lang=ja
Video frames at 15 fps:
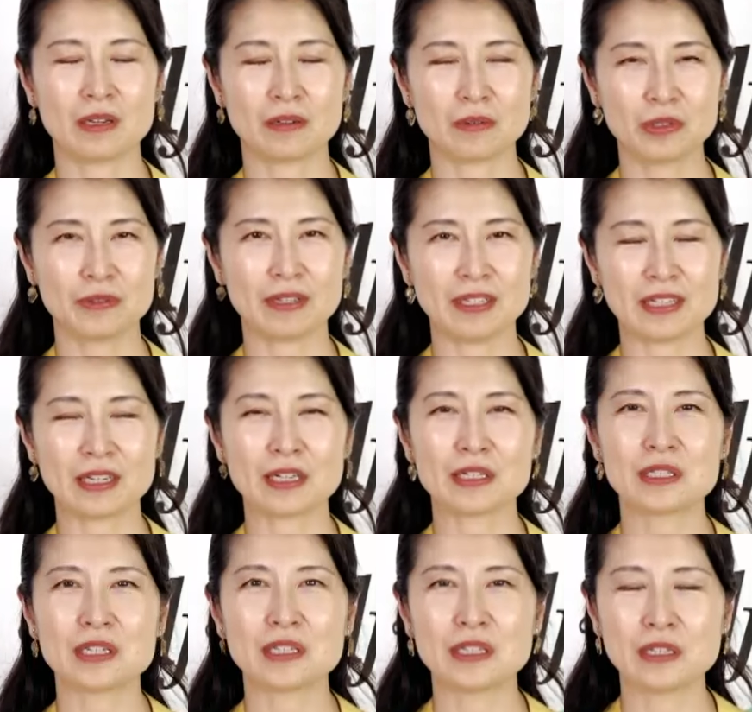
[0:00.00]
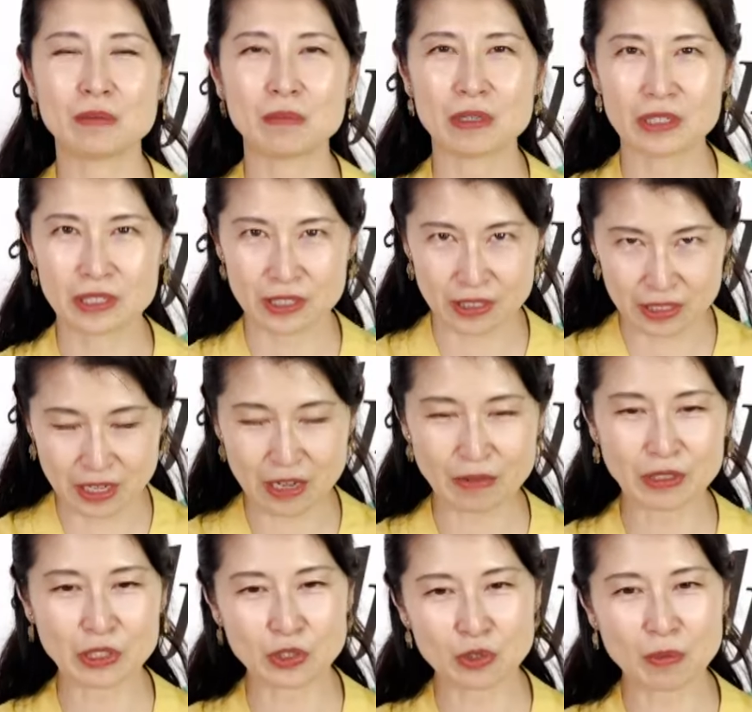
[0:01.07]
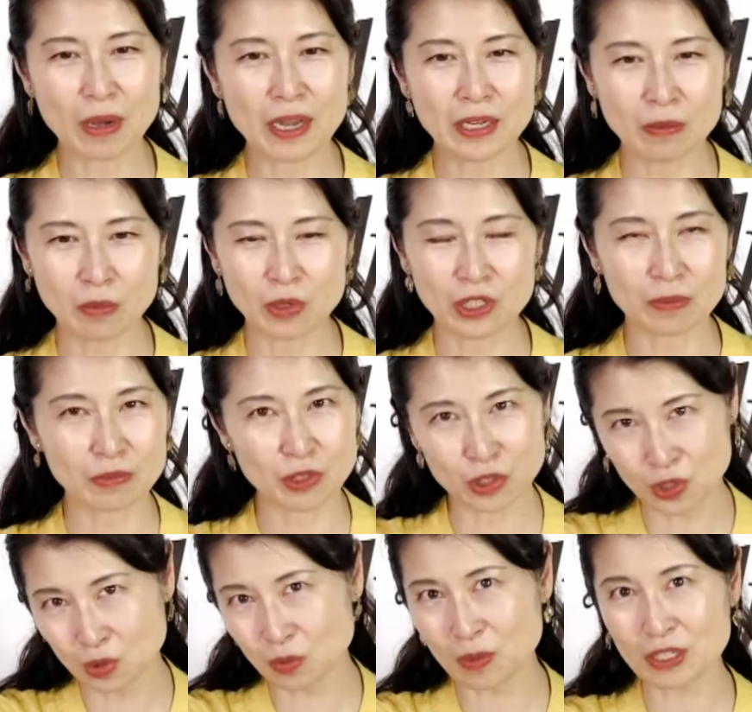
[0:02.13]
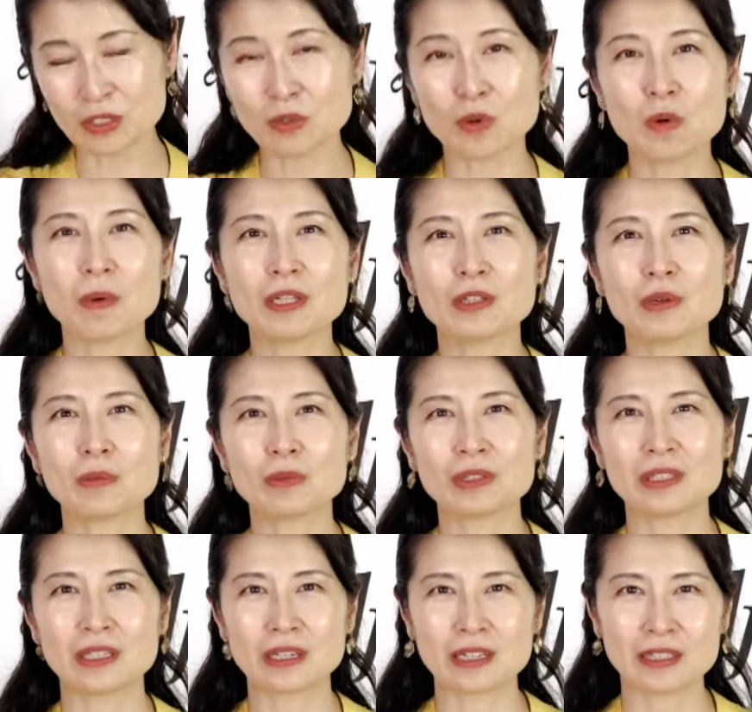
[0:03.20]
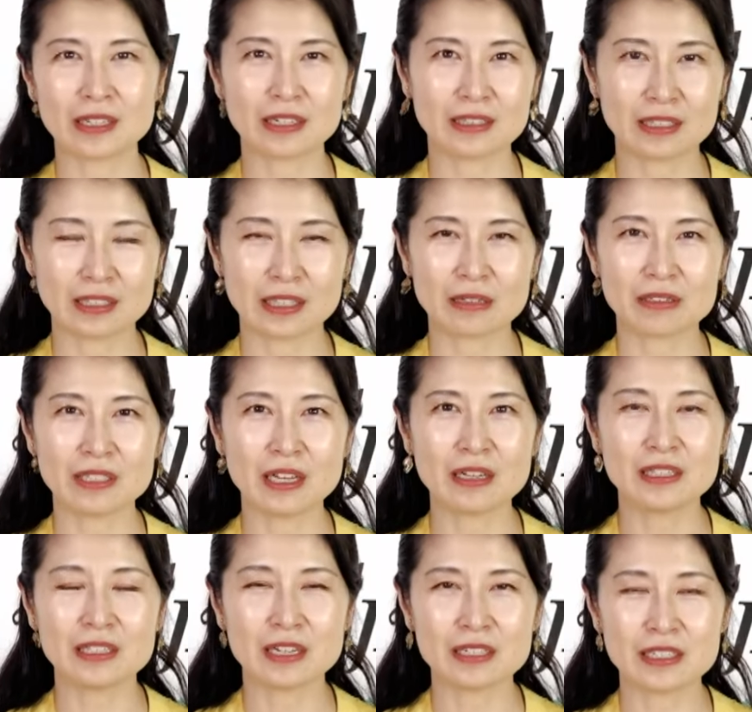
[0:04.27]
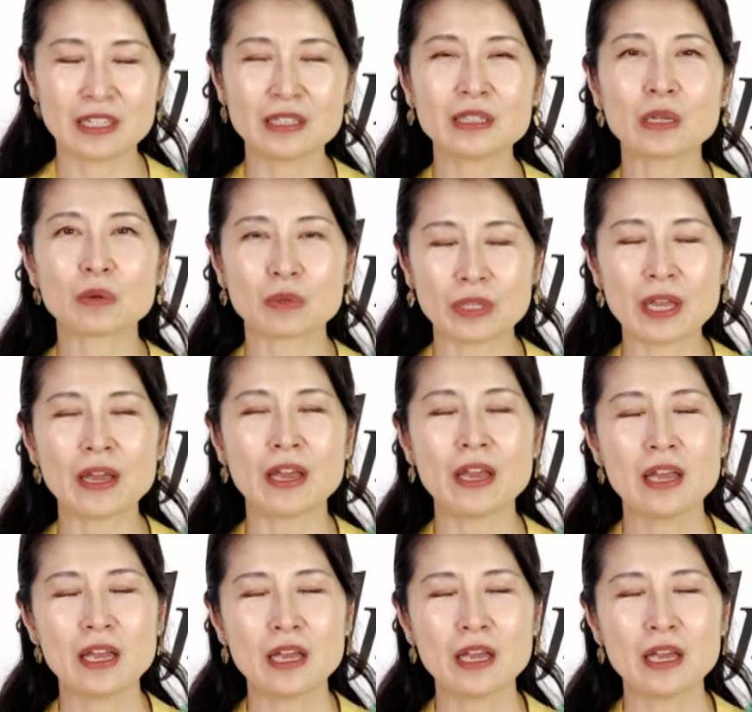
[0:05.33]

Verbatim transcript: お祝いに駆けつけていまして、私の前にも日の丸の小旗を持った方々がたくさんいらっしゃったので、